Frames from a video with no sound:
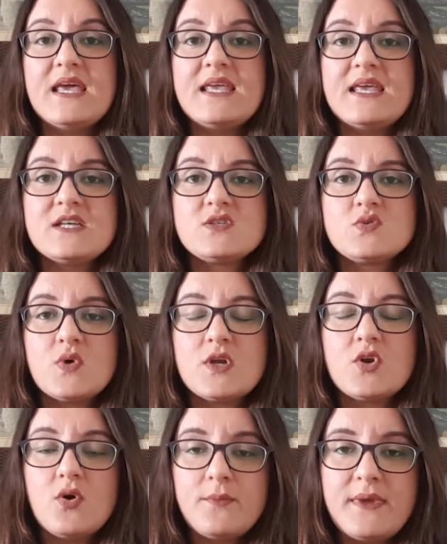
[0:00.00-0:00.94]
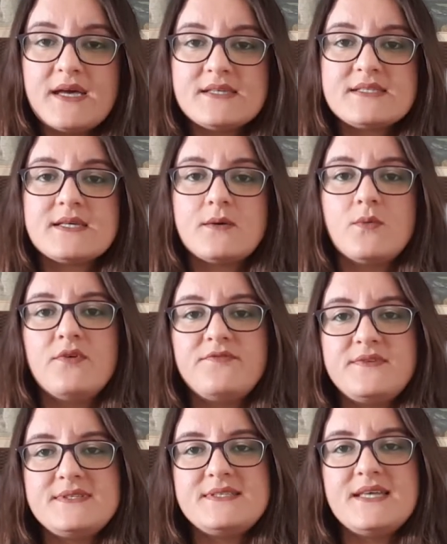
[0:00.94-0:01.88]
E a sua nomeação
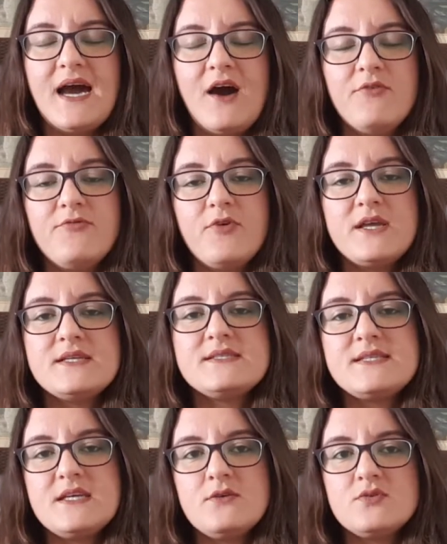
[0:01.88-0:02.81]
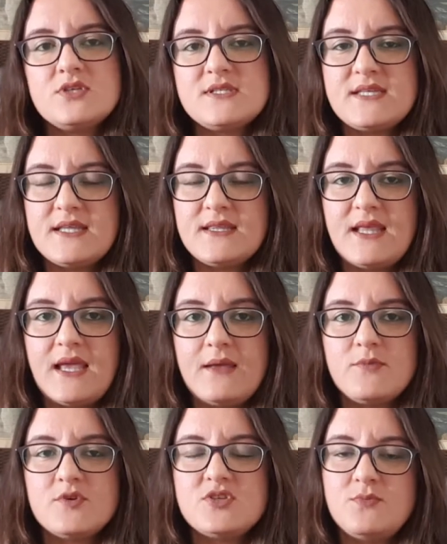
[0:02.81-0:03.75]
oficial foi em 5 de
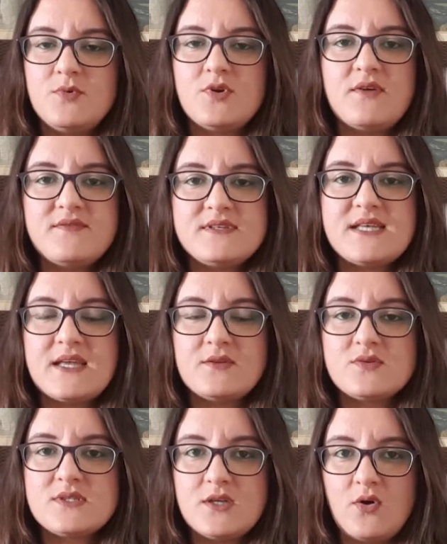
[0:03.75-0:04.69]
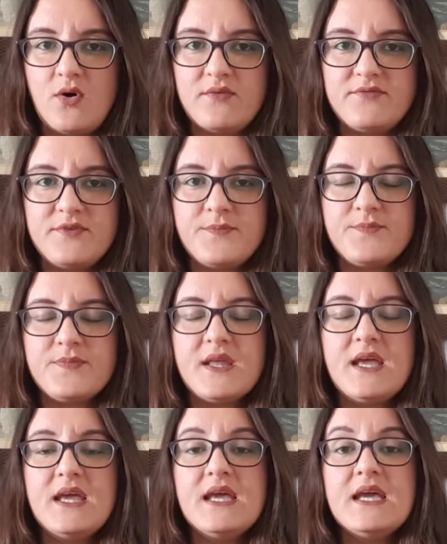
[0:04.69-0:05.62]
setembro de 1909.
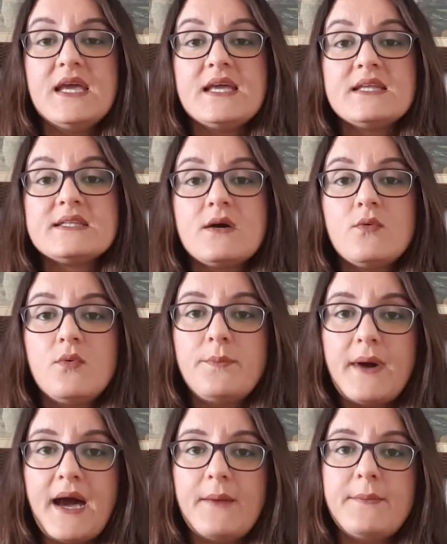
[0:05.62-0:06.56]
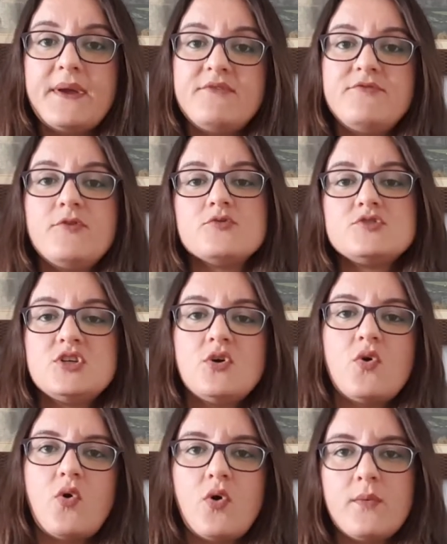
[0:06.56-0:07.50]
Então o Papa enviou de
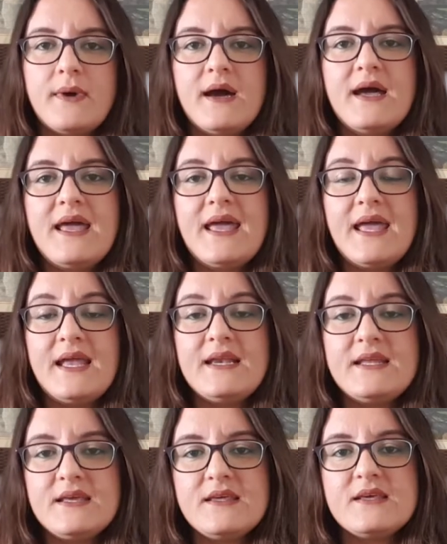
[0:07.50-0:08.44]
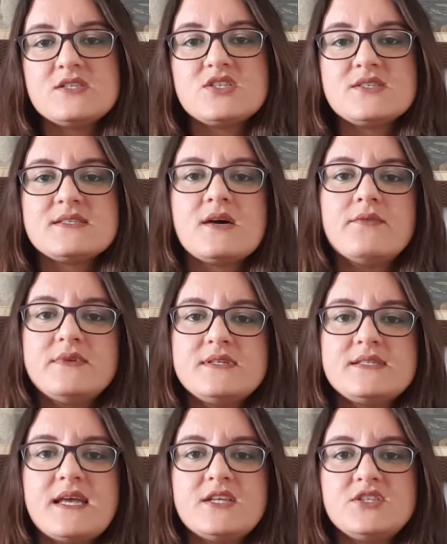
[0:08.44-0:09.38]
Roma relíquias de São
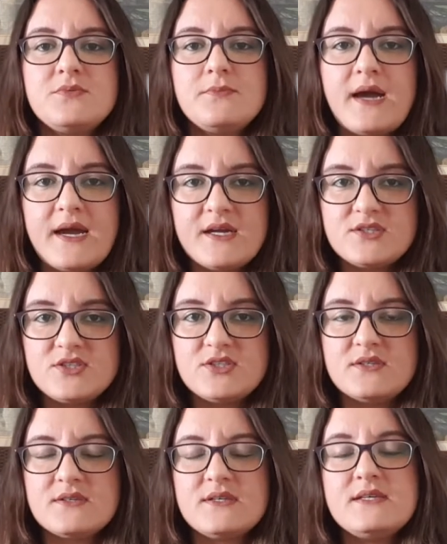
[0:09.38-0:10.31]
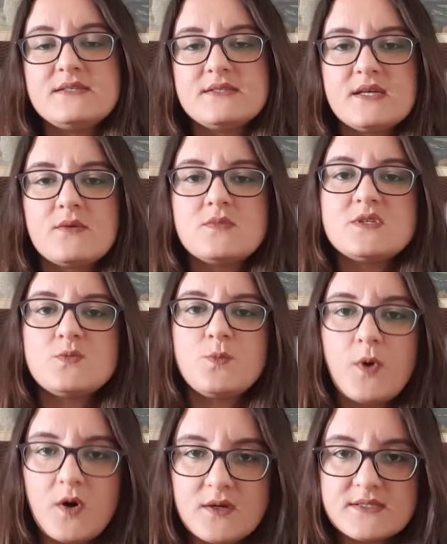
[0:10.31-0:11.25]
Vicente Mártir, que estão
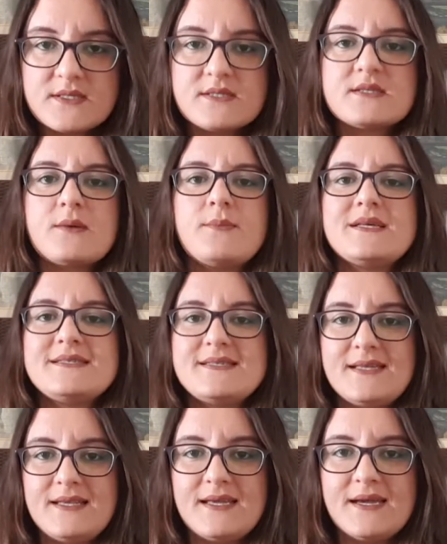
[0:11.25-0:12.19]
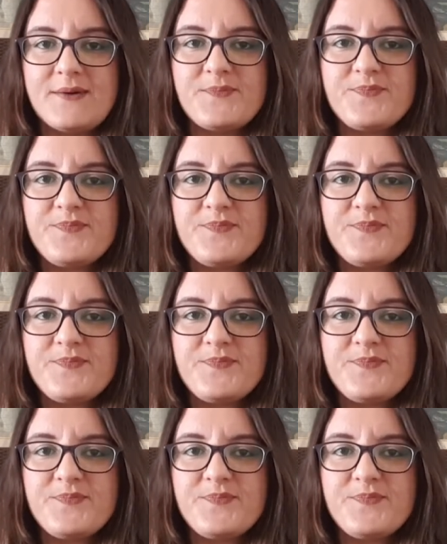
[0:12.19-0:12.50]
expostas na Basílica.